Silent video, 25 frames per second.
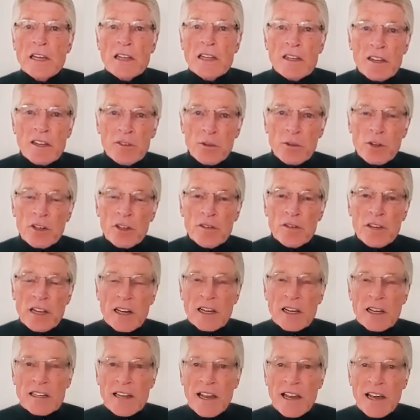Natürlich
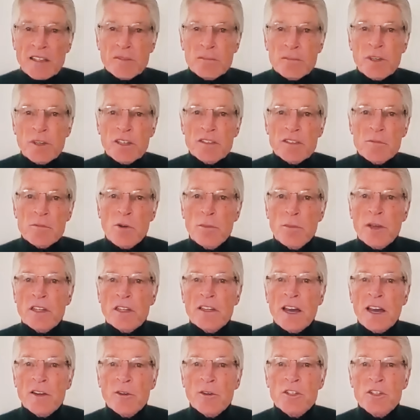äh, gleicht man das im Moment
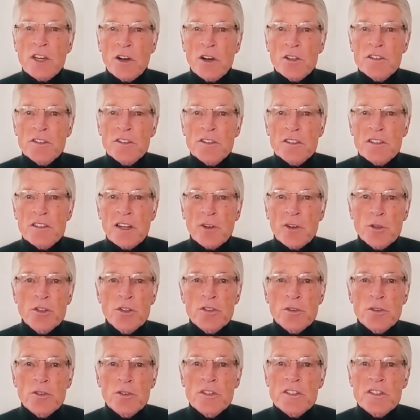dadurch aus, dass der
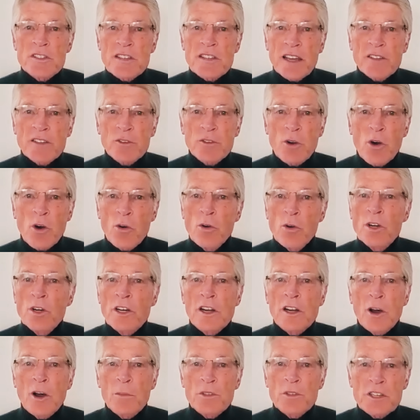Rüstungssektor
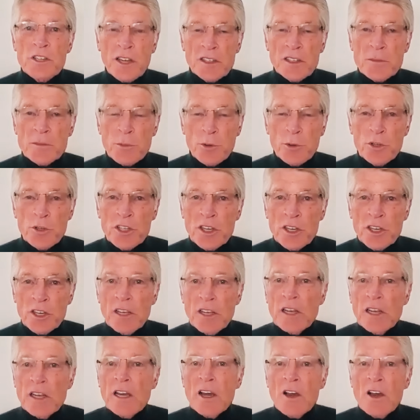unglaublich
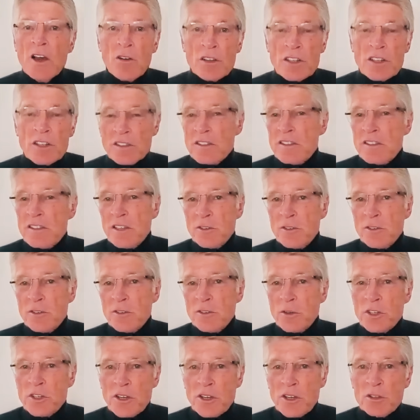explodiert. Und das ist
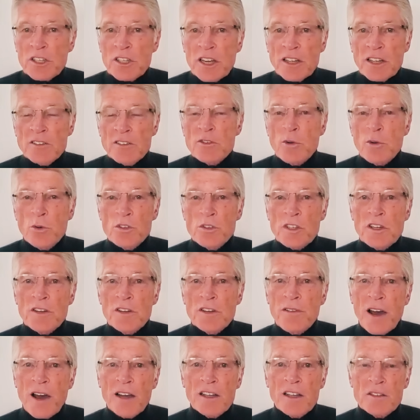natürlich auch die ganz große
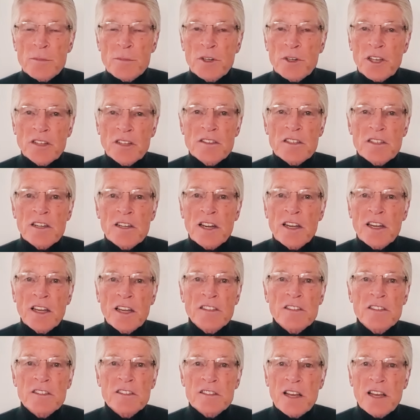Gefahr, dass man jetzt in der
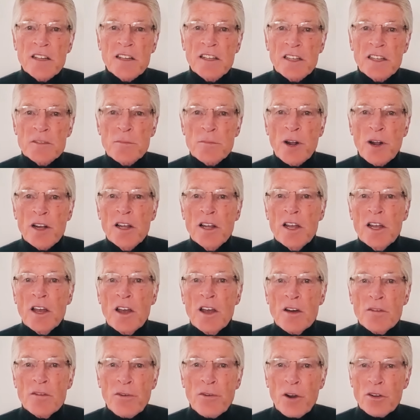nächsten Zeit erstmal
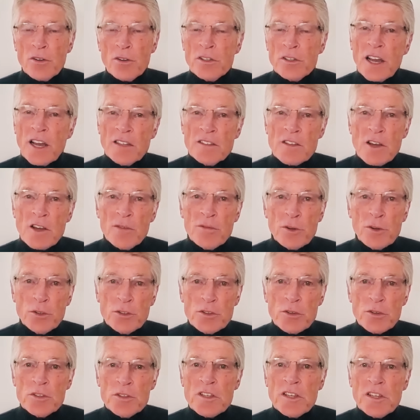voll und ganz auf
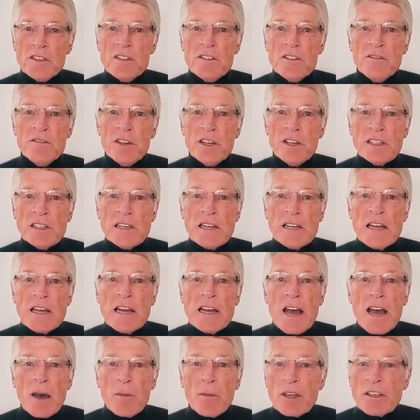Rüstung setzen wird.
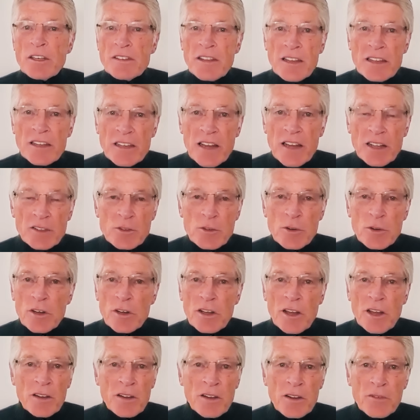Aber ich denke, also
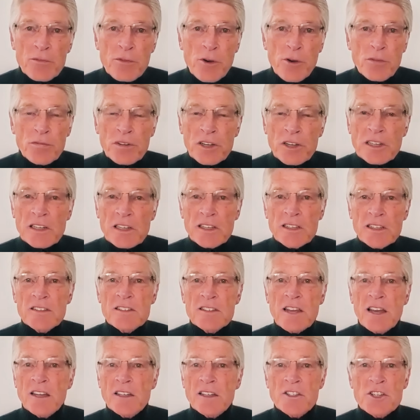äh, vor friedlichen
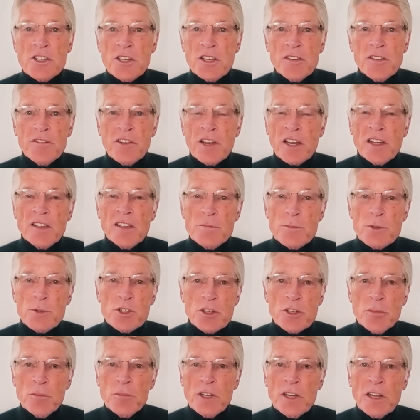Zeiten stehen wir ganz
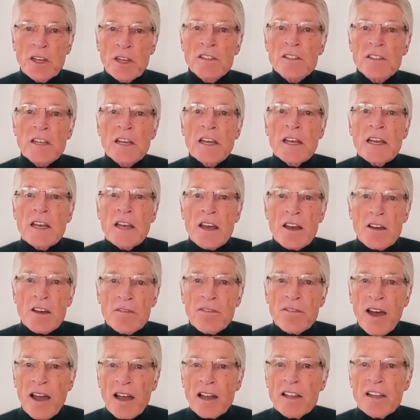bestimmt nicht, äh,
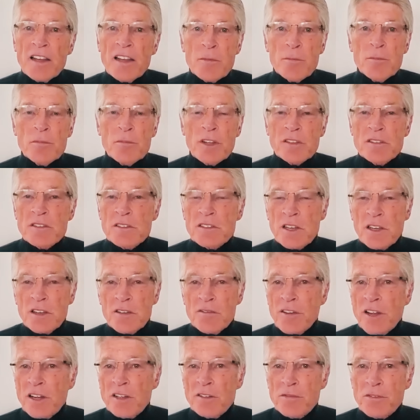weil eben das
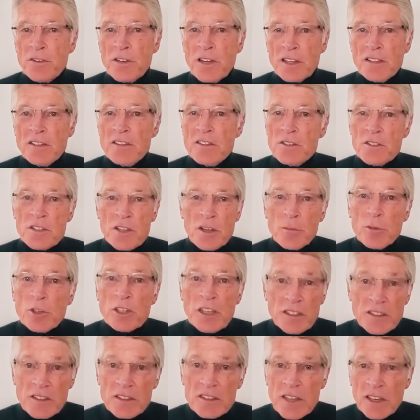äh, Weltfinanzsystem,
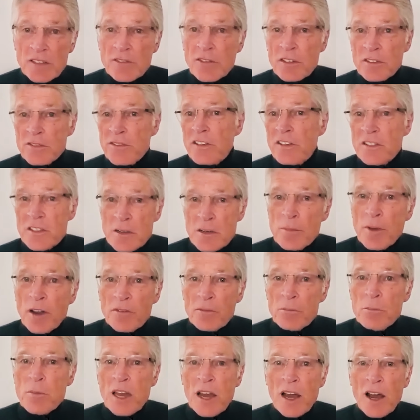und das ist etwas, was
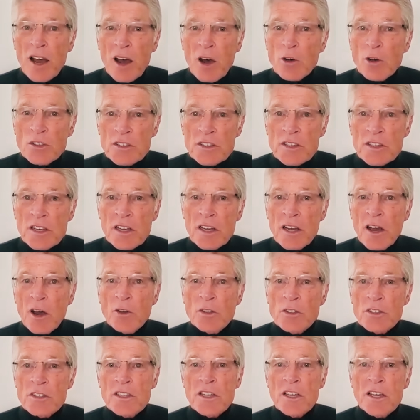immer mehr aus der,
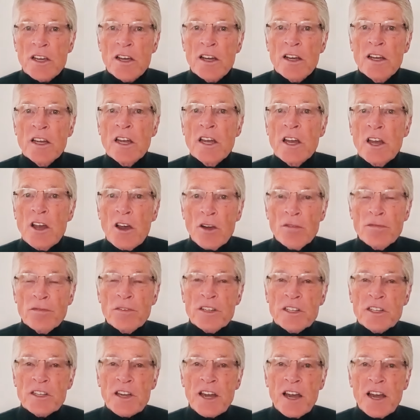aus der
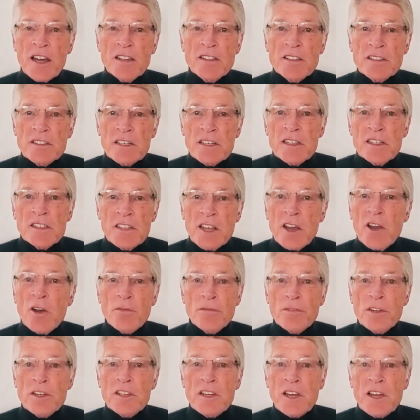Öffentlichkeit, äh, der
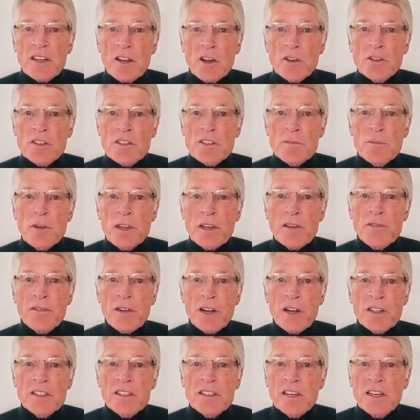Öffentlichkeit aus dem
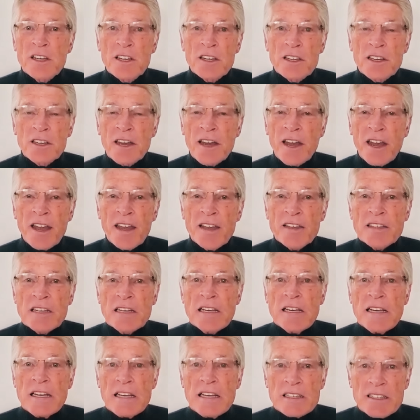Blickfeld ge gerät,
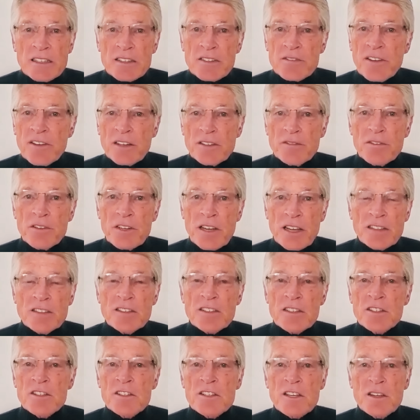das
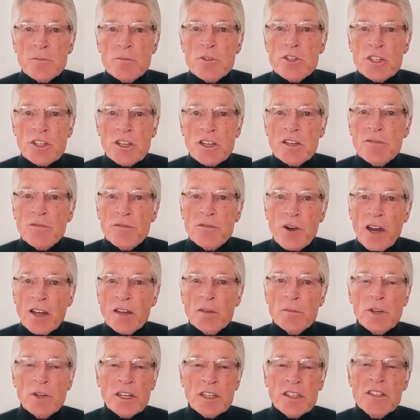Weltfinanzsystem steht vor
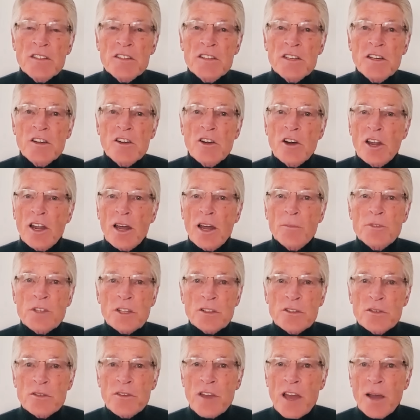einem riesigen Kollaps.
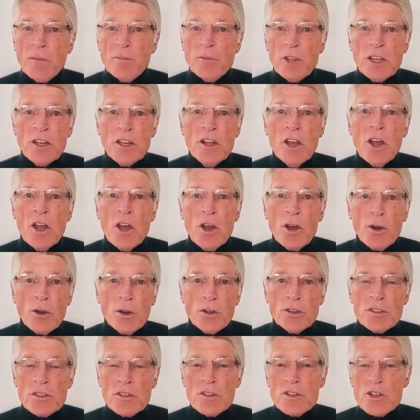Also wir haben den
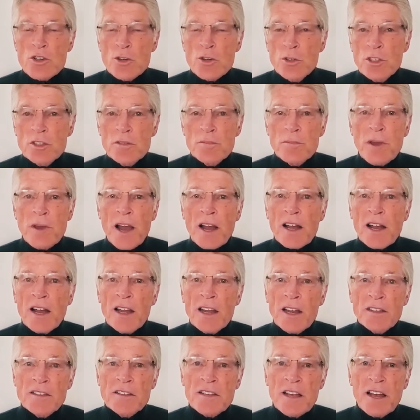höchsten Schuldenberg
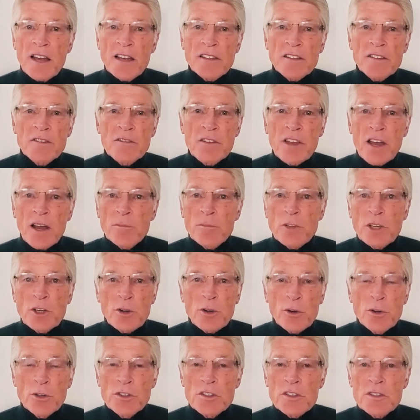aller Zeiten. Wir haben die
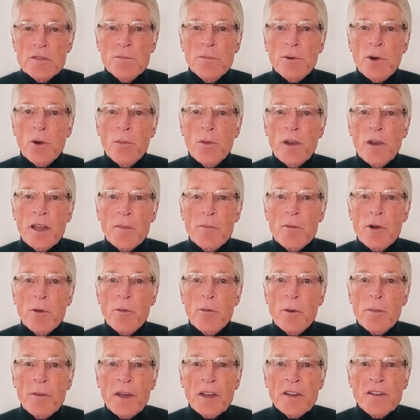größten Probleme im
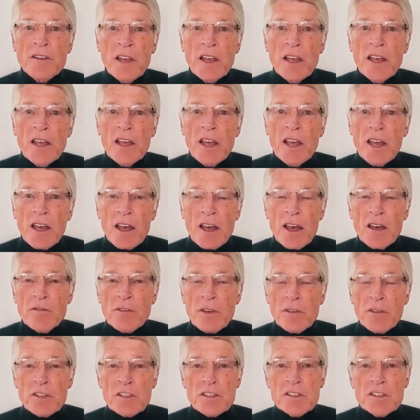Moment.
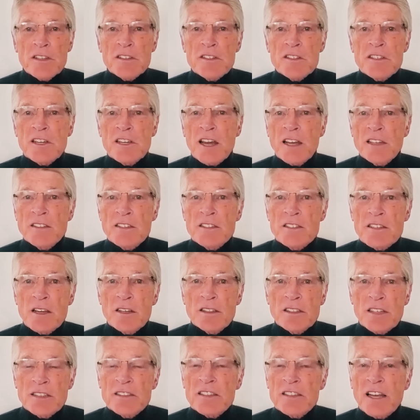Äh, wir wissen, dass die
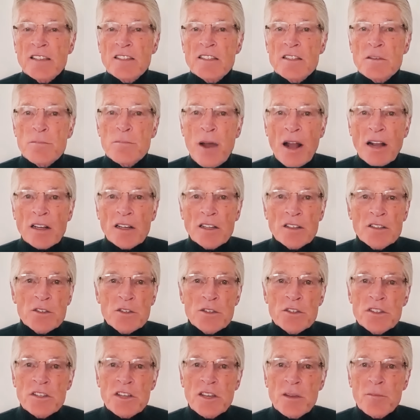ganze, das ganze
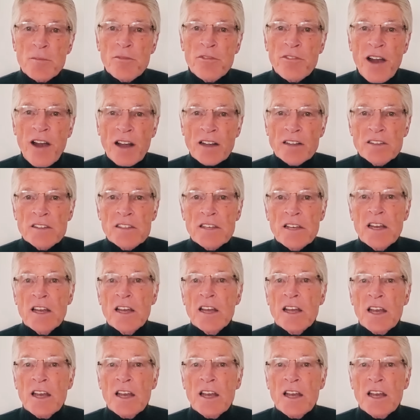Bankensystem wankt.